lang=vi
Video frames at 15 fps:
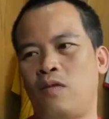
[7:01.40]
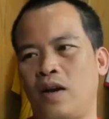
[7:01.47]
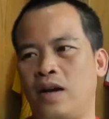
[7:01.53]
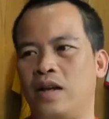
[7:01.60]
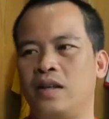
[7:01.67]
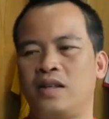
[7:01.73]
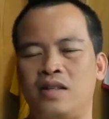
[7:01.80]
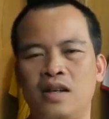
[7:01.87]
phải
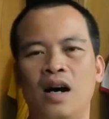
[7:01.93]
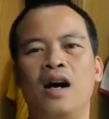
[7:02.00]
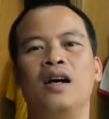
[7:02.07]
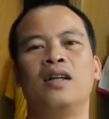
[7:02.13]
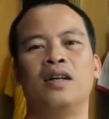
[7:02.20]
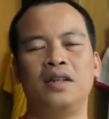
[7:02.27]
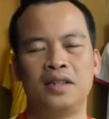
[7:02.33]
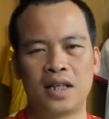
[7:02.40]

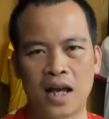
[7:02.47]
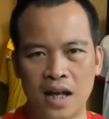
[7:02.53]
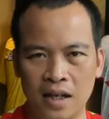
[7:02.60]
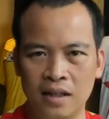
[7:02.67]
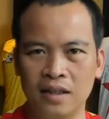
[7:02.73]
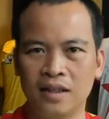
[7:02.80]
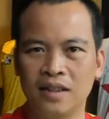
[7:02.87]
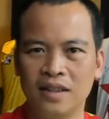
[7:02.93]
chờ thời gian
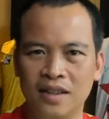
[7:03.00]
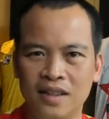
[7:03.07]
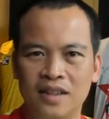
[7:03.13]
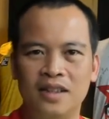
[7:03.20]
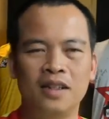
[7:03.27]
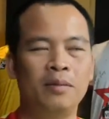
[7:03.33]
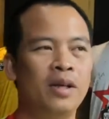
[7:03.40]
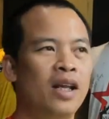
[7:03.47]

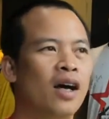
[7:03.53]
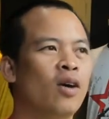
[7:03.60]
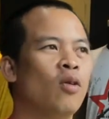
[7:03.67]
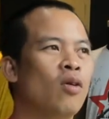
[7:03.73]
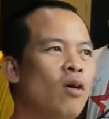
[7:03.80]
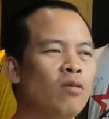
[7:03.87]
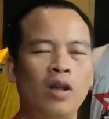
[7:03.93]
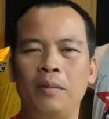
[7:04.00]
chứ bây giờ
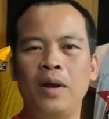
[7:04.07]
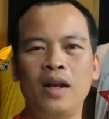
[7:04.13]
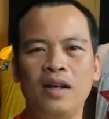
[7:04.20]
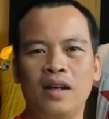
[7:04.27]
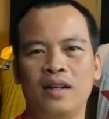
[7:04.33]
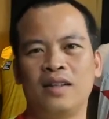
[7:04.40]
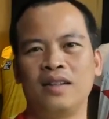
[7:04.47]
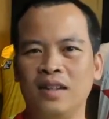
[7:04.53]
cũng không thể biết
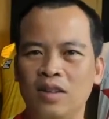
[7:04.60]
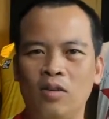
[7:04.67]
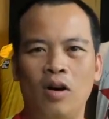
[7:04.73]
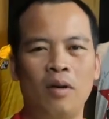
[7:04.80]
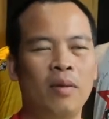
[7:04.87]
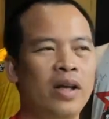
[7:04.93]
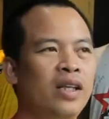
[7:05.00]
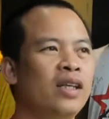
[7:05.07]
được
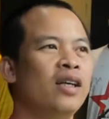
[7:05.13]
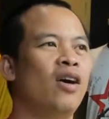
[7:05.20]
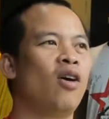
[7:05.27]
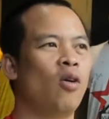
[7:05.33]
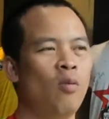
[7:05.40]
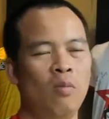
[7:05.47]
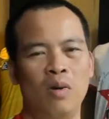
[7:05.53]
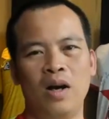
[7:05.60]
hòa bình thì
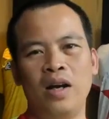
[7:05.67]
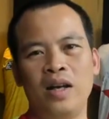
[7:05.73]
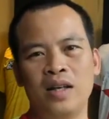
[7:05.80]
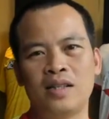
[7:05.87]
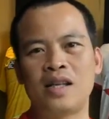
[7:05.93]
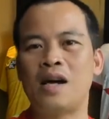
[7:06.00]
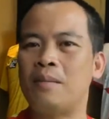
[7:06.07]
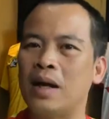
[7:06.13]
họ cũng
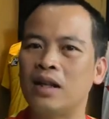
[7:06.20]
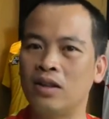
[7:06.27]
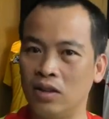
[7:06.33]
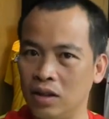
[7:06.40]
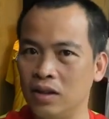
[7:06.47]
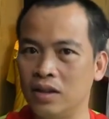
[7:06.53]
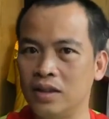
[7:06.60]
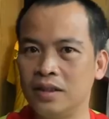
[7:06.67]
mới ra mắt thôi